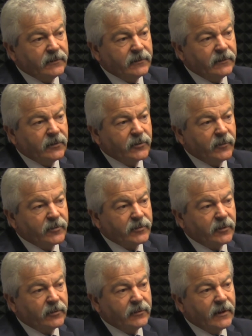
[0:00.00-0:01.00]
y, dość
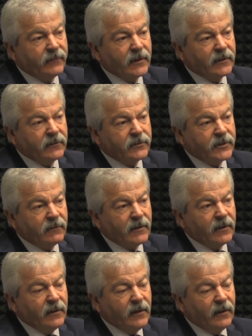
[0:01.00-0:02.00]
mocno od dawna
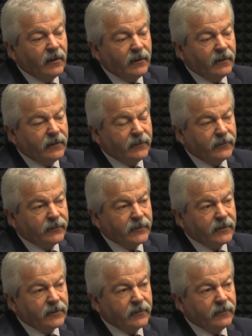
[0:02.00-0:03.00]
działa e, w
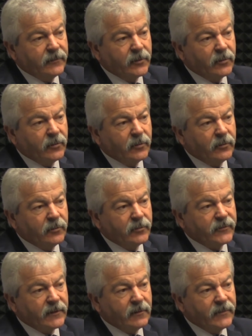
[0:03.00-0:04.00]
tym kierunku
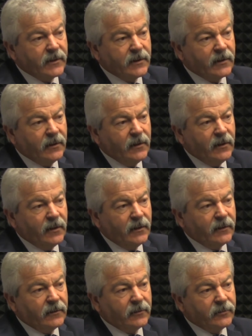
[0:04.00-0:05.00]
uświadamiania
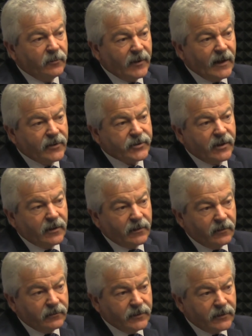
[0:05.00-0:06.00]
o dopalaczach,
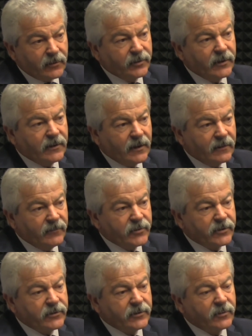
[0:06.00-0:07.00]
o narkotykach.
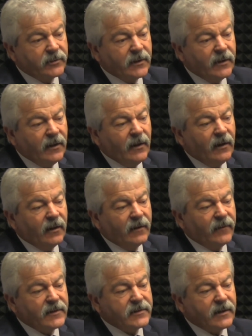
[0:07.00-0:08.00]
Myślę, że tutaj
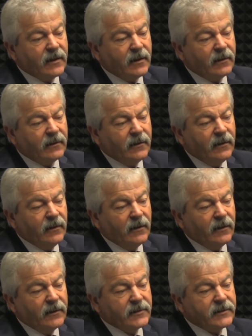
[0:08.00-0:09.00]
kwestia
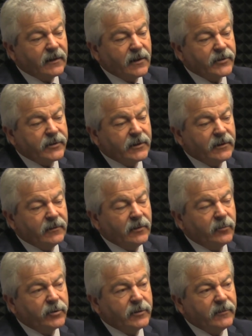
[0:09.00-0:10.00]
jest taka, że no
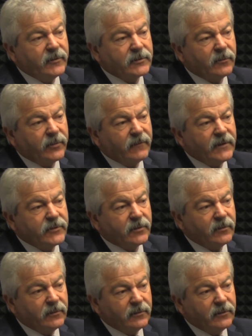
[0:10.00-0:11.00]
musimy z tą
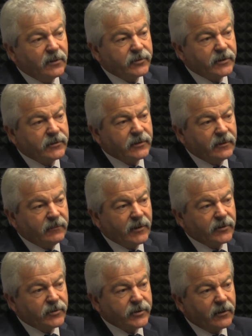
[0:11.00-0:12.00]
prewencją dotrzeć
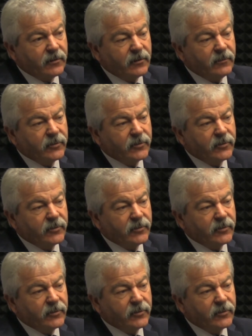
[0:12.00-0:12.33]
bardzo szeroko i